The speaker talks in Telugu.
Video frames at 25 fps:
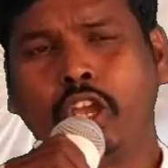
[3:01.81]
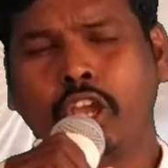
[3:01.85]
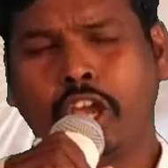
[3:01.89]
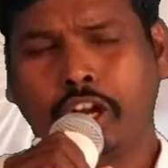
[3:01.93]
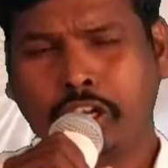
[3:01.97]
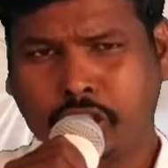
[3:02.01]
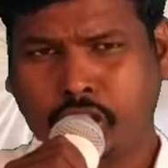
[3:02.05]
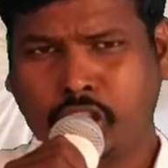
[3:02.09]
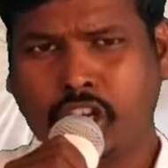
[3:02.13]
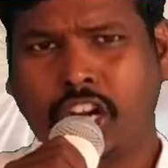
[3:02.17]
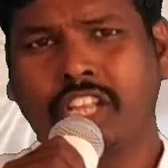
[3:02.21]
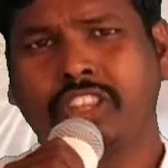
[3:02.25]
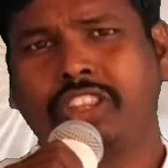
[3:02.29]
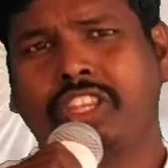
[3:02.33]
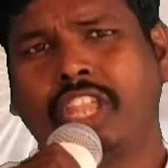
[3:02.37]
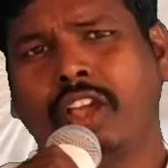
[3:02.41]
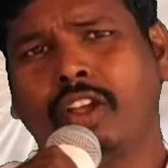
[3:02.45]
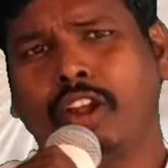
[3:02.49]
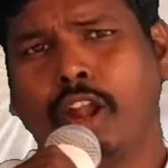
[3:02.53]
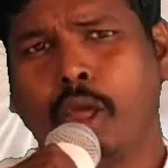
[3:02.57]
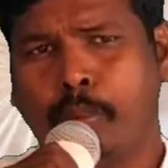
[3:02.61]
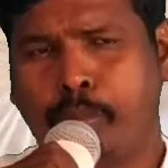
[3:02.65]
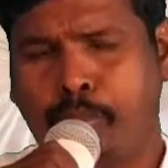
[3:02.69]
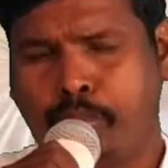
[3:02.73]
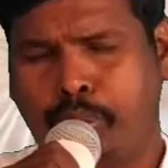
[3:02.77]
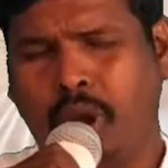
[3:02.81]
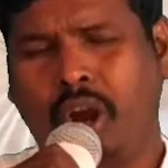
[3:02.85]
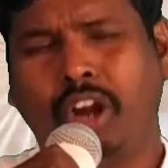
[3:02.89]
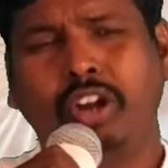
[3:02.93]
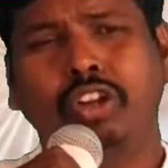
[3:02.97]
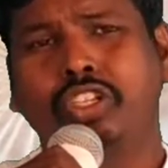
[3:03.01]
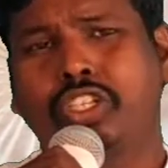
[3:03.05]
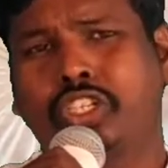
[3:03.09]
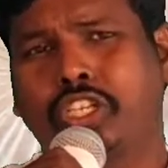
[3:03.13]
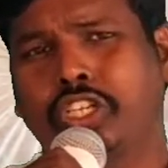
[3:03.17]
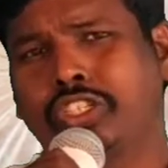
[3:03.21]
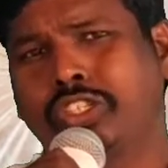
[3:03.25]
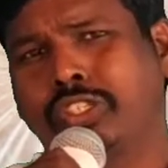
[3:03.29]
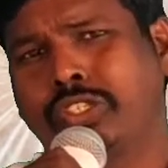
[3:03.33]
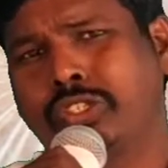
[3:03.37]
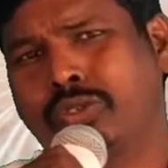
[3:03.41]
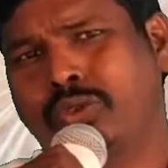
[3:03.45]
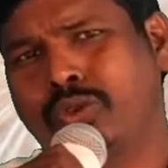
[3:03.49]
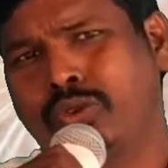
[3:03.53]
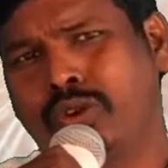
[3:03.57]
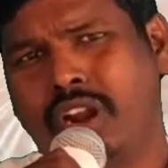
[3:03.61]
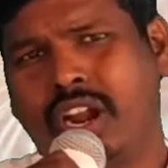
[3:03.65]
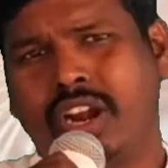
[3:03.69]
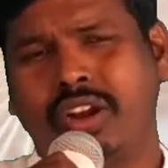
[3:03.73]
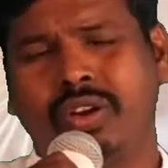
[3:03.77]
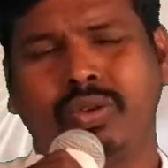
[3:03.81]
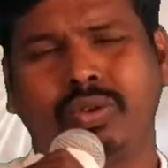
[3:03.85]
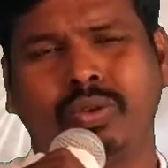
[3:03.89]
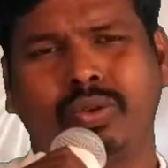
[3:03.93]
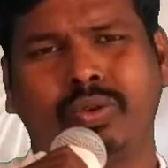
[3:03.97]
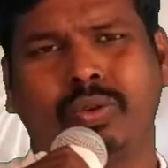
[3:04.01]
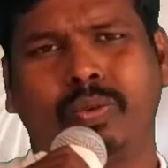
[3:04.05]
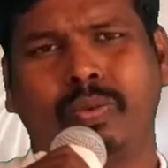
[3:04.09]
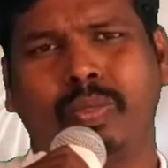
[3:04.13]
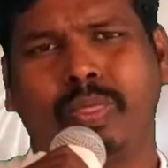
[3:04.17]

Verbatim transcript: ఇరుషుల దేవుల పాడు చేసుకున్నాడు